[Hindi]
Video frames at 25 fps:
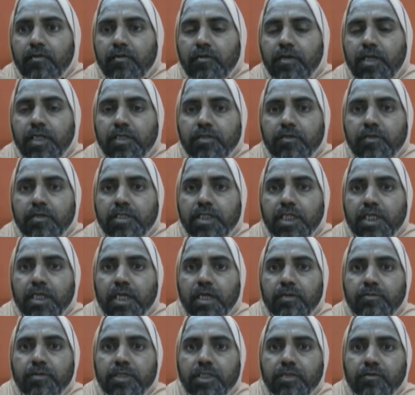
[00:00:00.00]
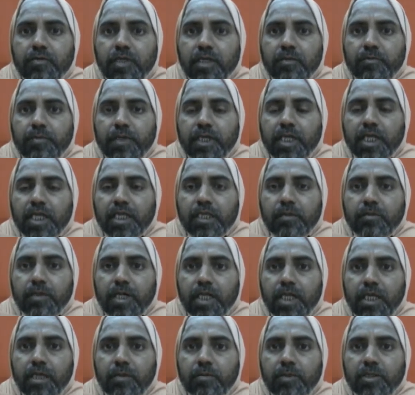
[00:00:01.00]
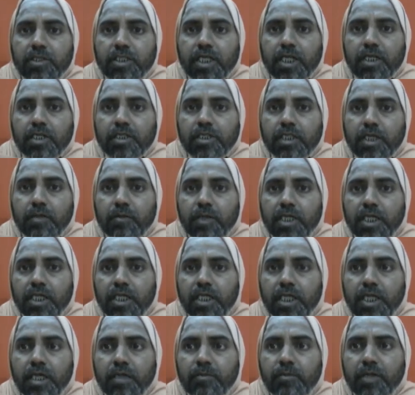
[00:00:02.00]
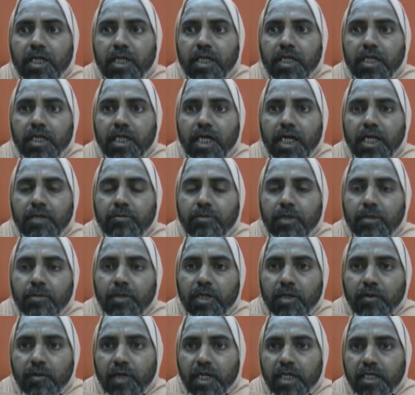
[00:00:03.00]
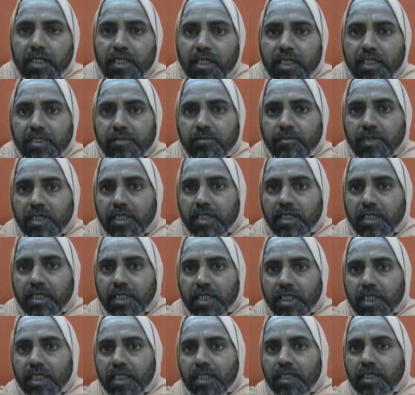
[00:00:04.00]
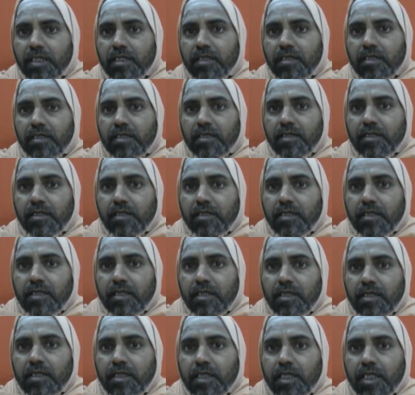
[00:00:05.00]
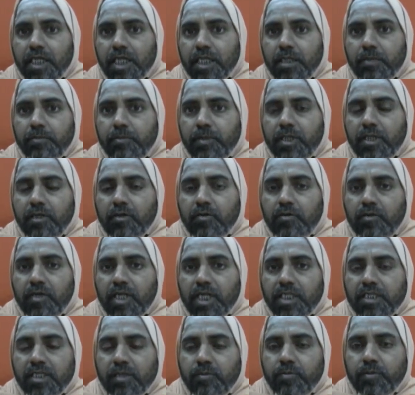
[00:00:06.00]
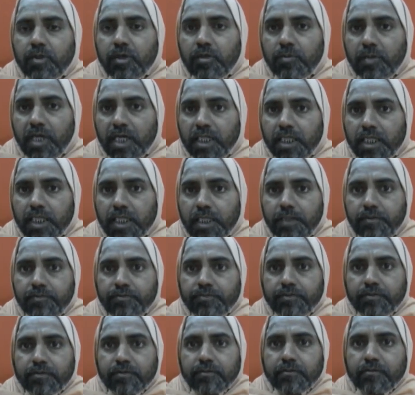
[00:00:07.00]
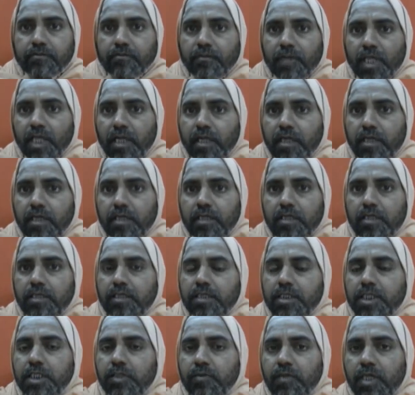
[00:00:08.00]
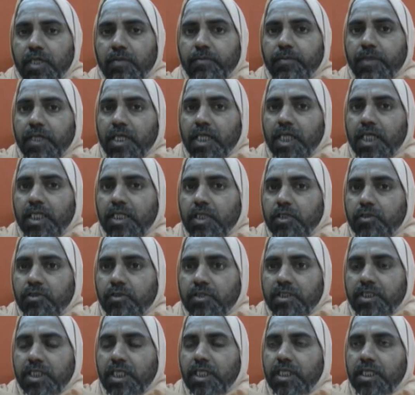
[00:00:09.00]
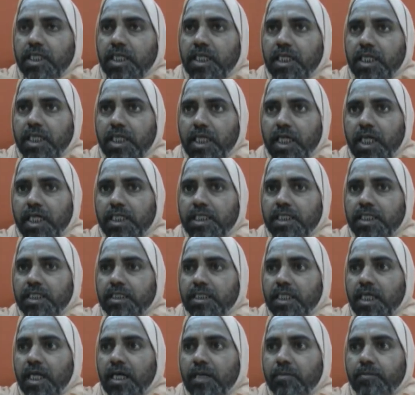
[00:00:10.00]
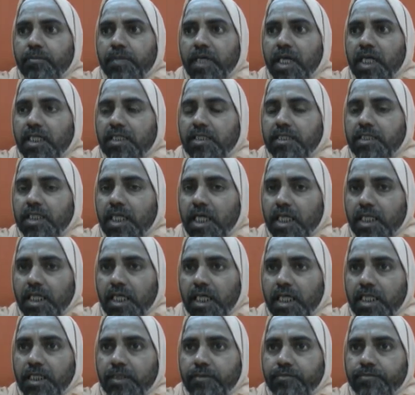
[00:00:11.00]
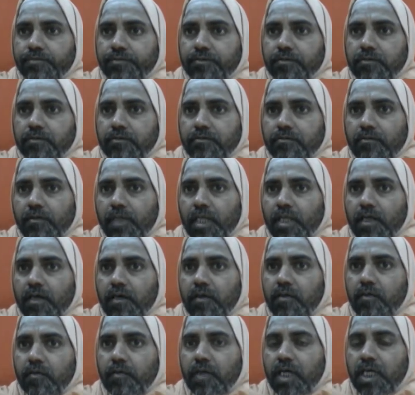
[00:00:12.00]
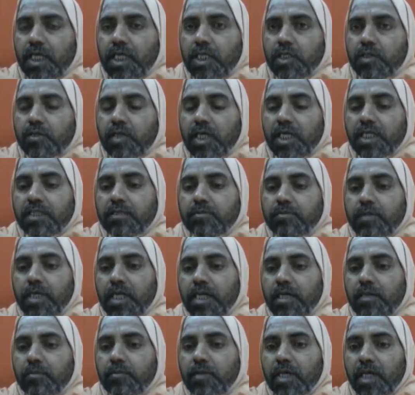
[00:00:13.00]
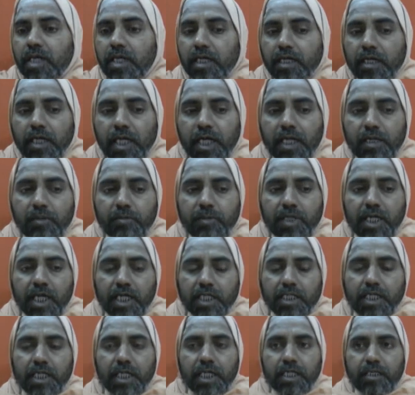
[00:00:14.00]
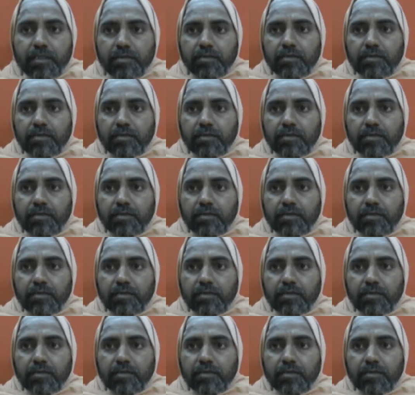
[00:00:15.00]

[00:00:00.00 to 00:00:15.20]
कोई सोचे कि हम जीवन पर्यंत भले विषय सेवन किए मरण काल में भगवान का स्मरण करेंगे एक बिल्कुल असंभव बात है जीवन पर्यंत जो चिंतन किया जिसका अभ्यास ज़्यादा है वही जो है स्मरण मरण काल में आता है